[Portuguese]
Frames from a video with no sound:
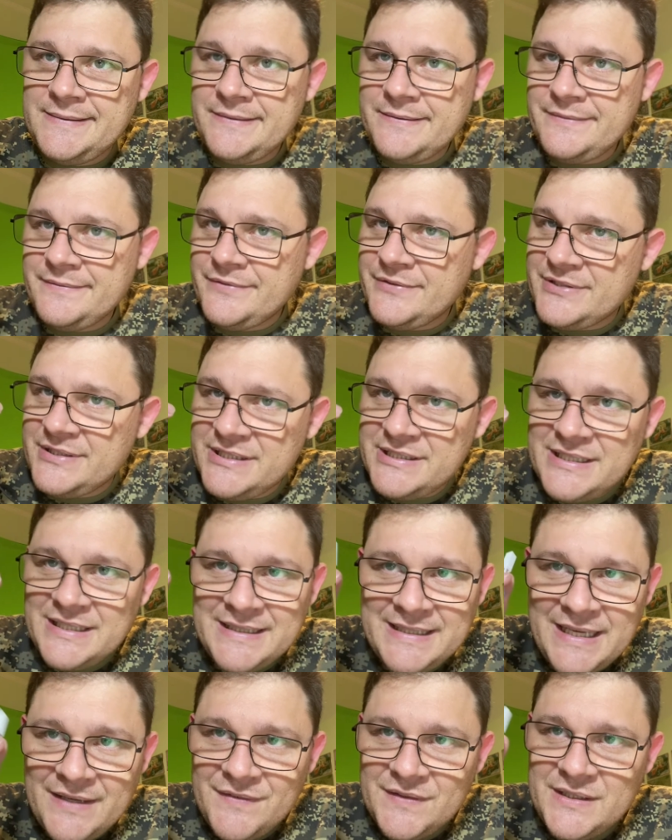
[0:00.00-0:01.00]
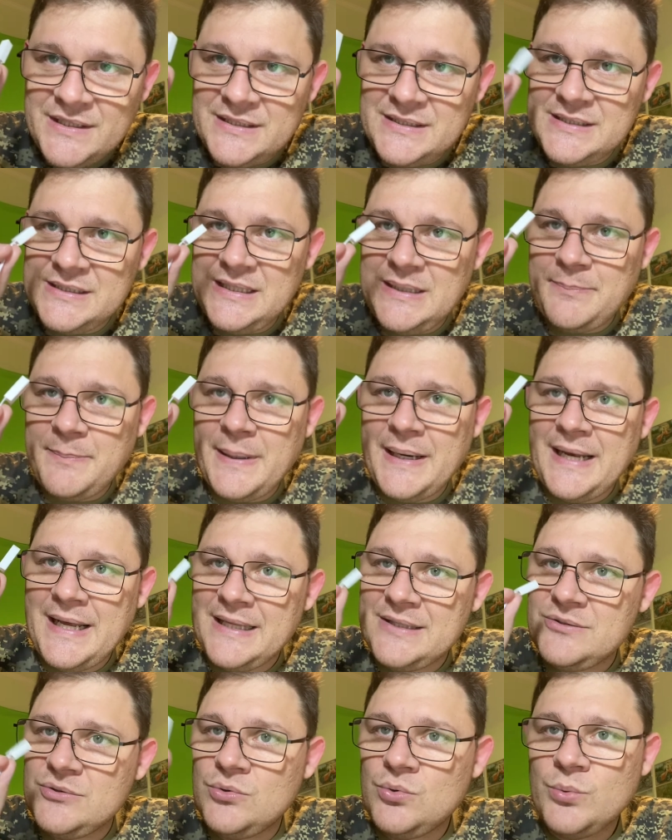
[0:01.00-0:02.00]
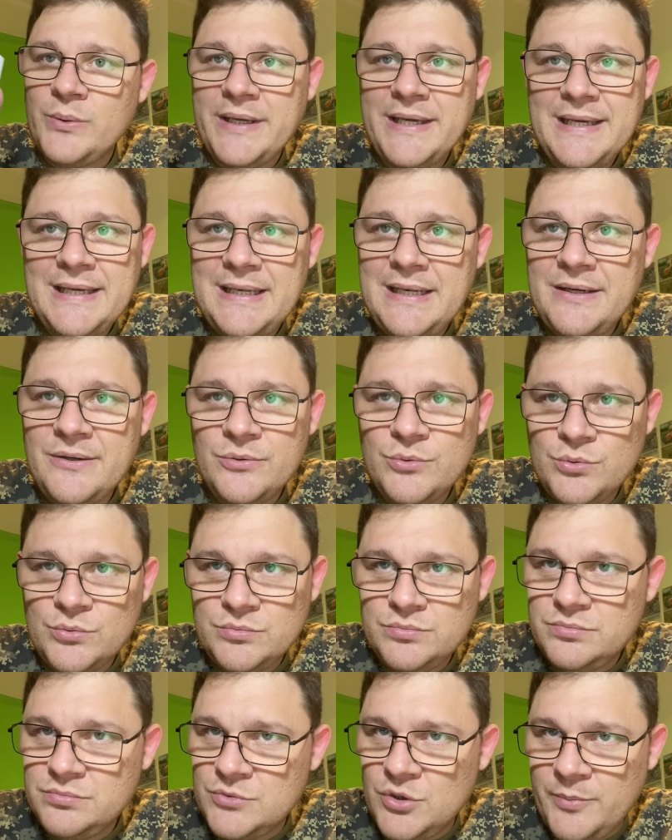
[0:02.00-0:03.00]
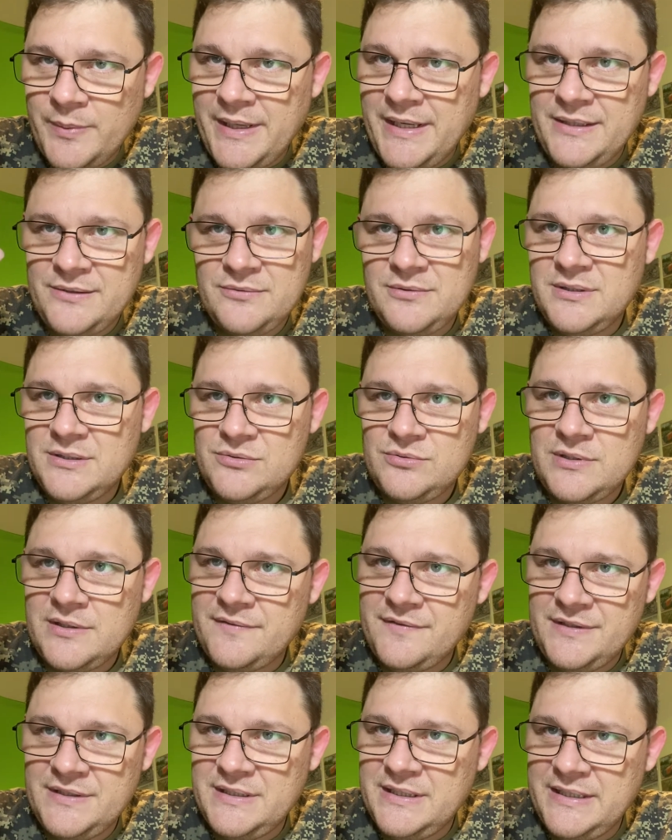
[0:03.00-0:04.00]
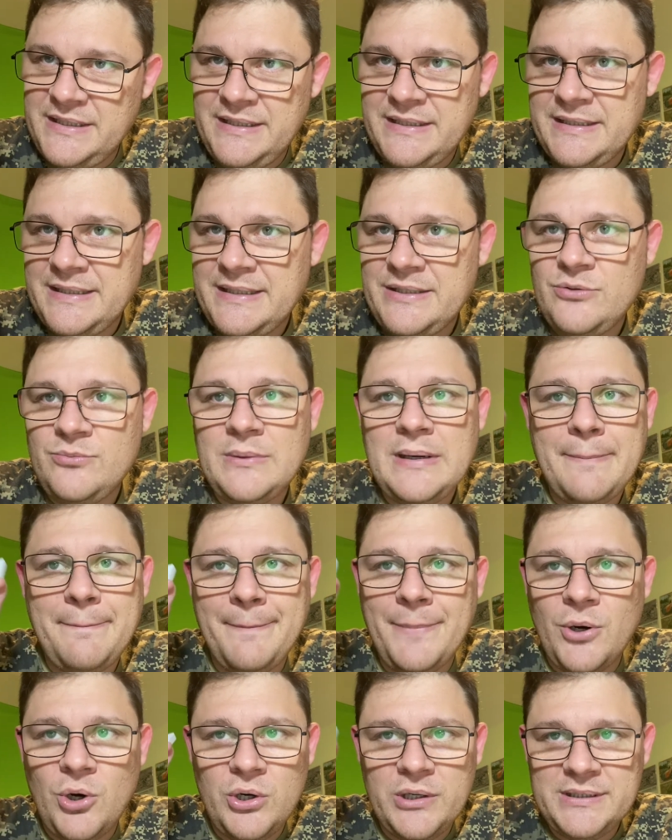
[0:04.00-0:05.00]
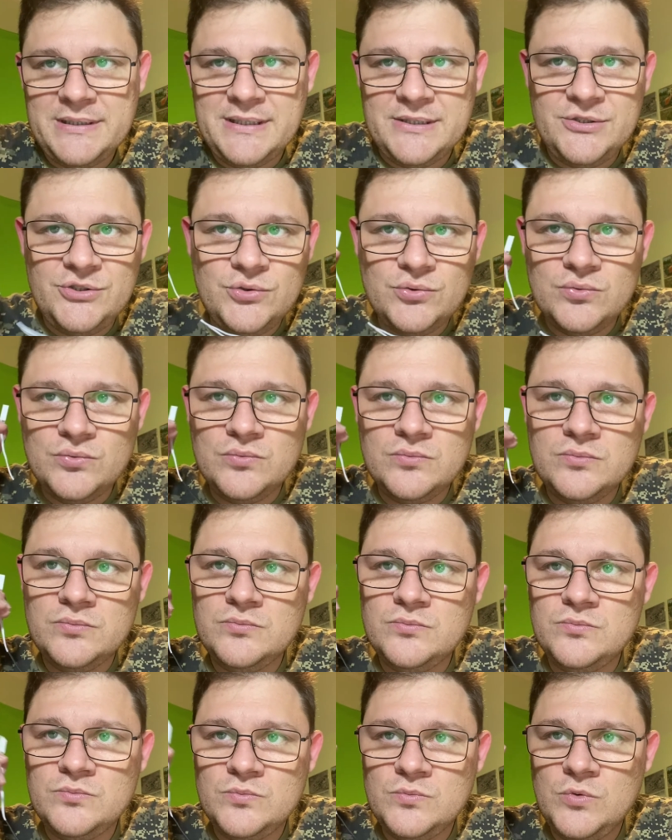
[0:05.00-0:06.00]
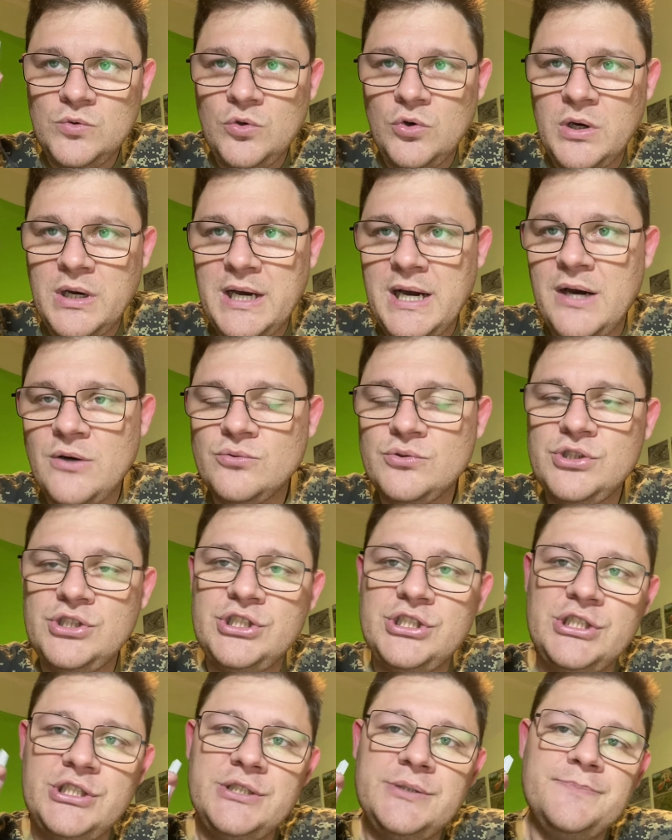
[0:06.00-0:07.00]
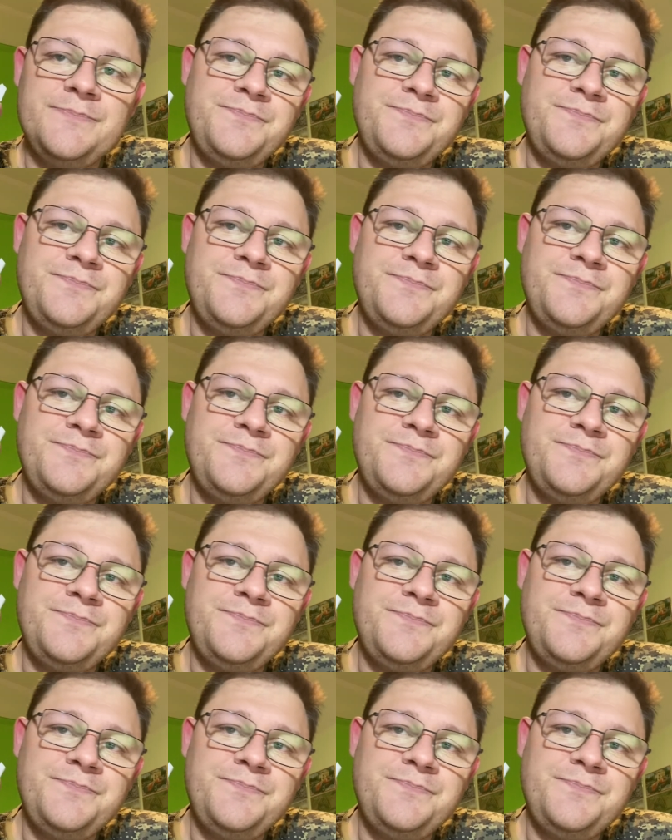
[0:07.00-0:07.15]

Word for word: Você já deve ter se deparado com ele em algum momento da sua vida aí, né? Numa porta de um local de